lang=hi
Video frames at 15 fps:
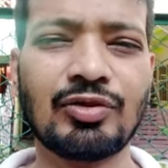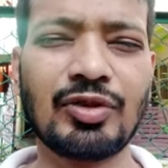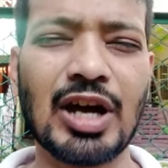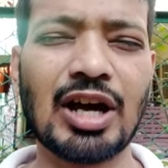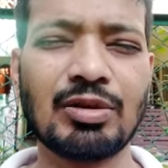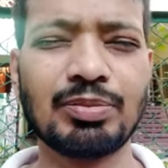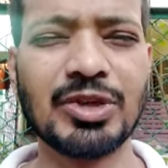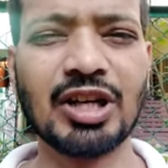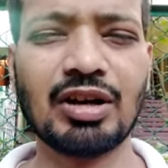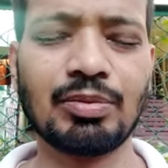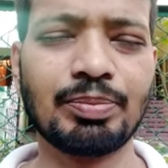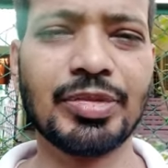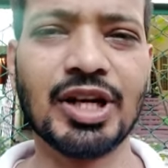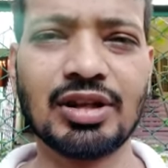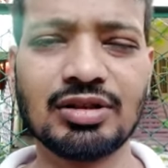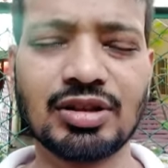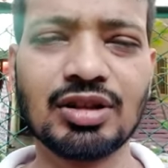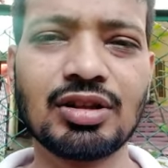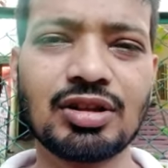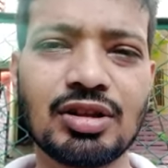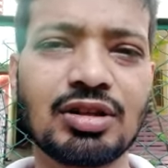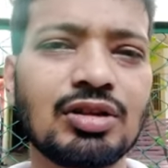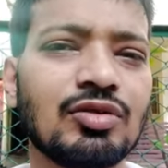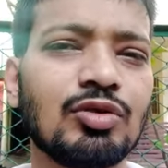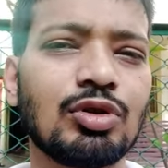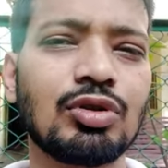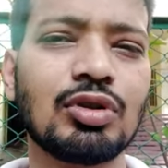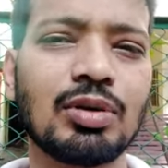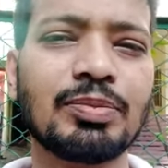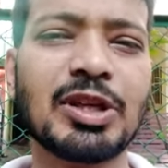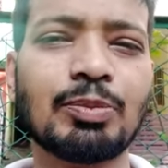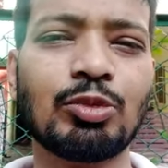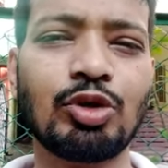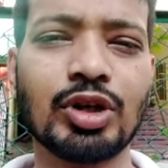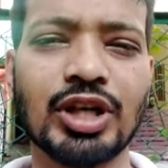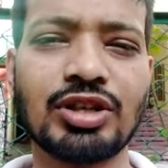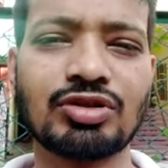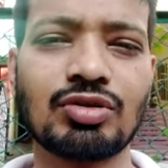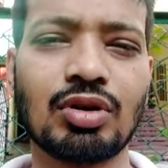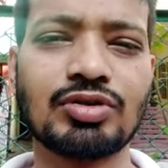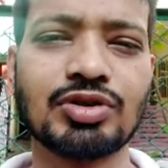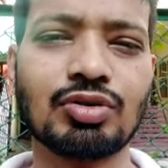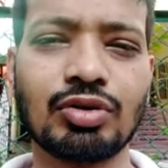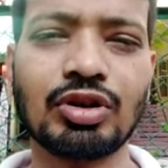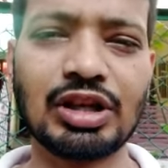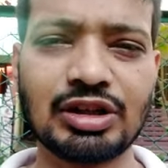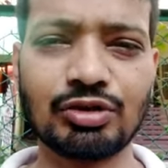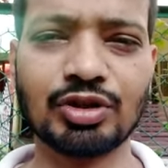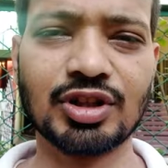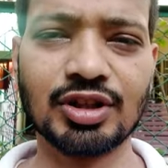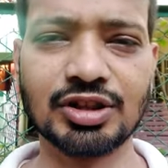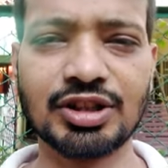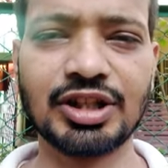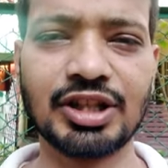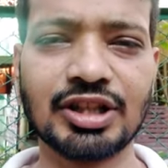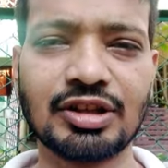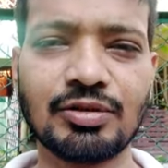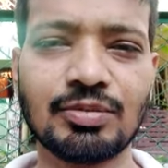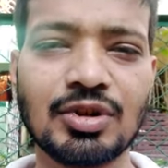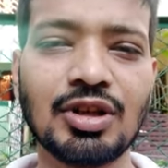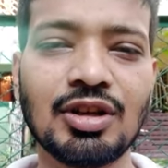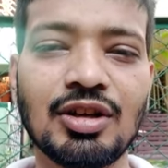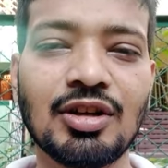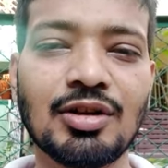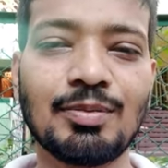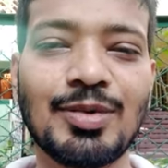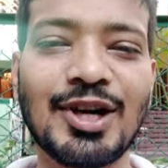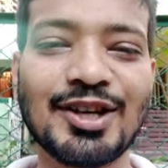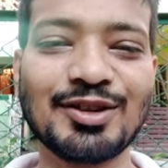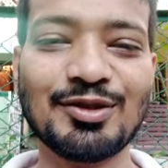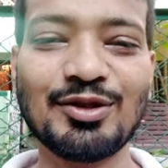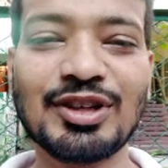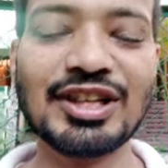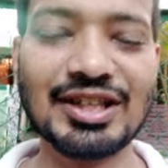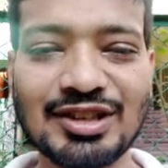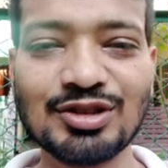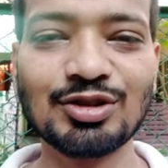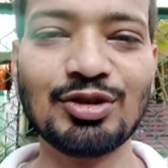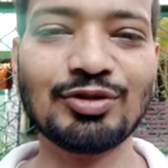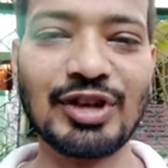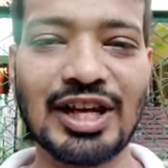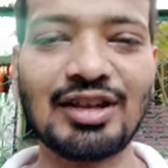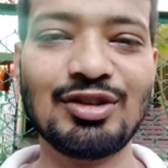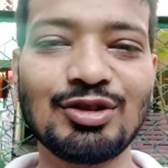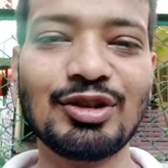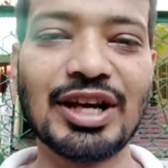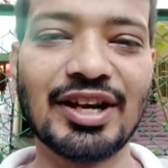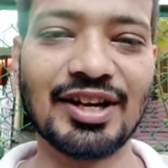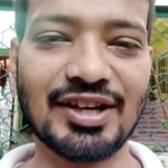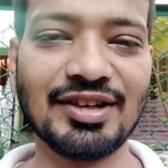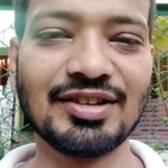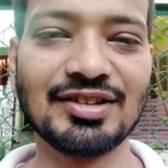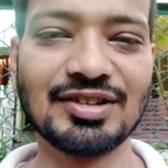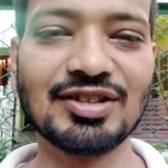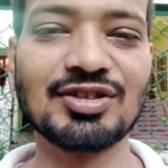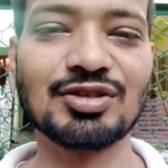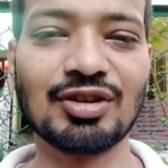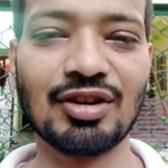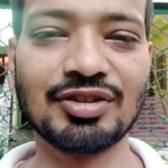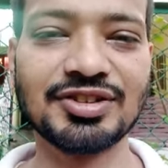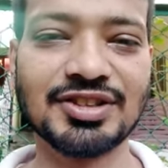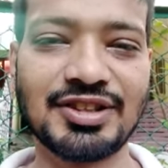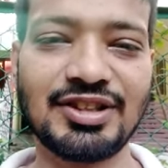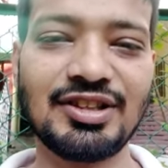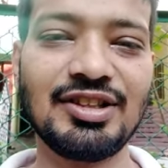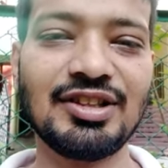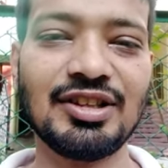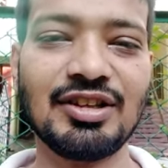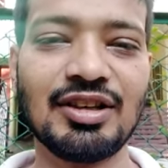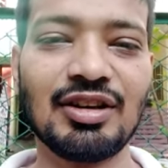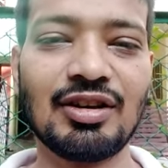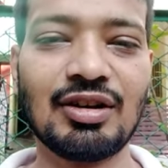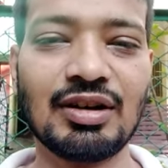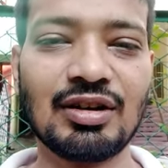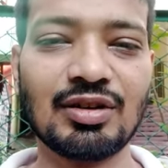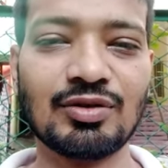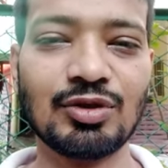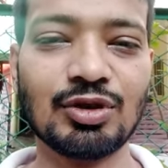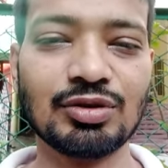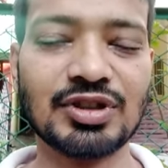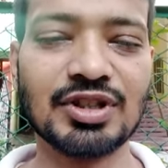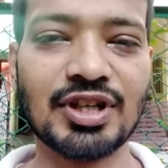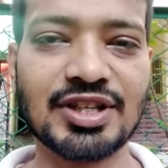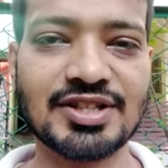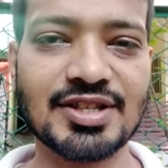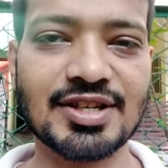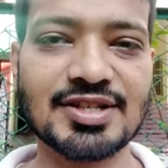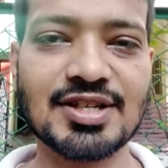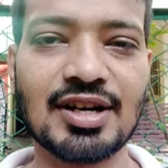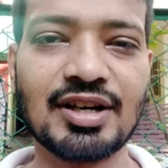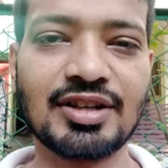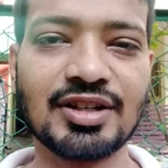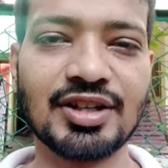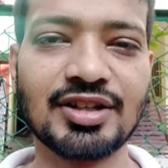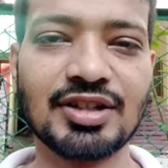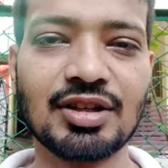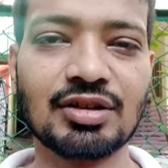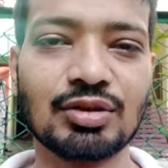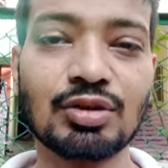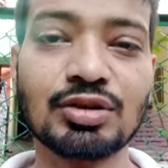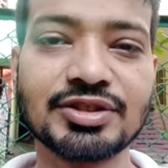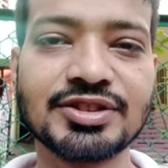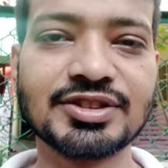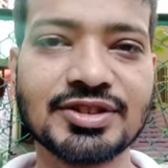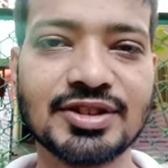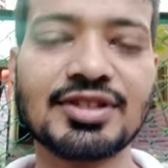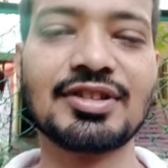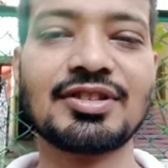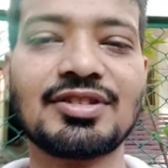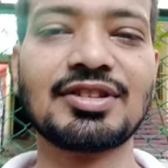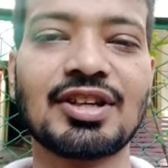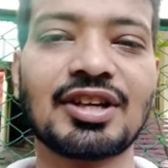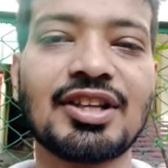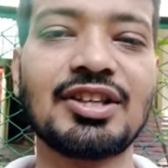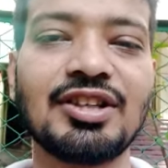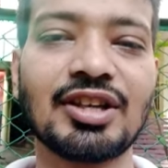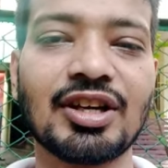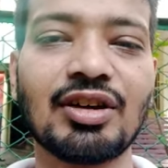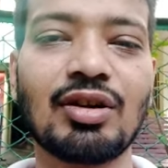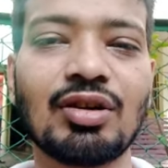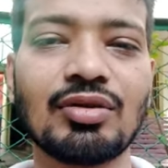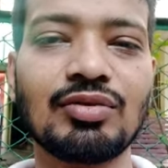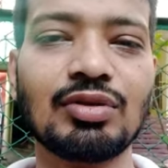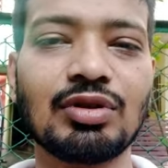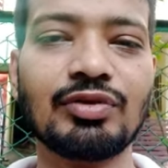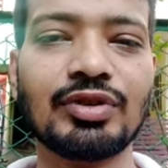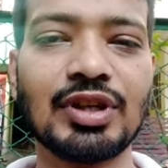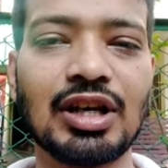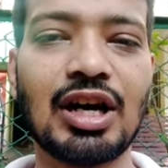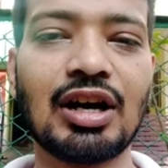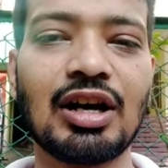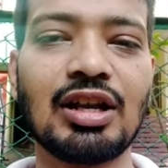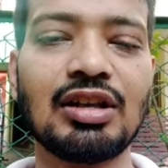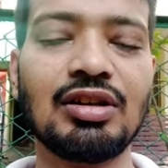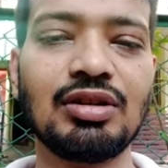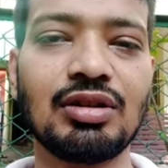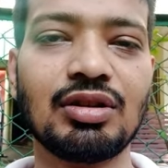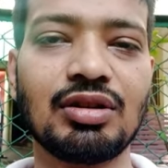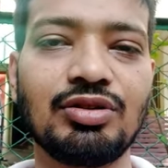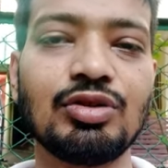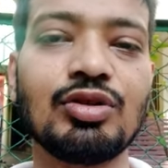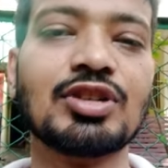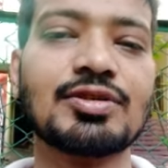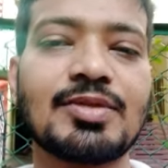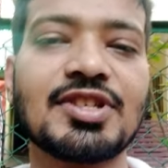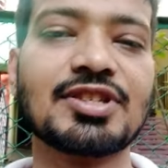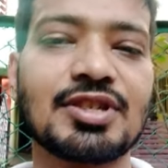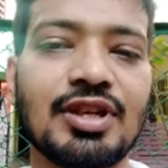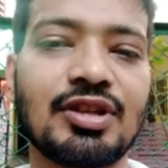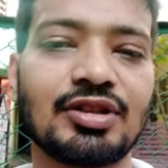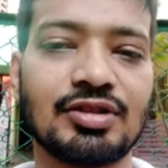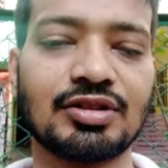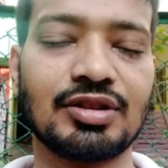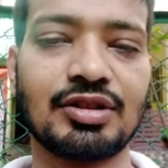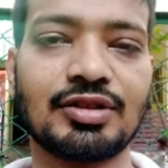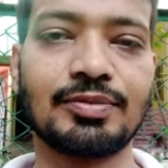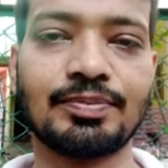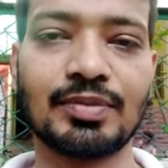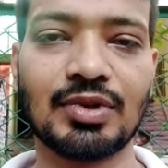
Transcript: फैब या अप्रैल तक तो वो अपने पूरे स्टॉक्स को डेल्यूट कर देंगे बट उनकी जो वैल्यू है स्टॉक्स की वो थर्टी सिक्स हंड्रेड करोड़ तक की है और वो फ़िलहाल यूएस में स्टे करते हैं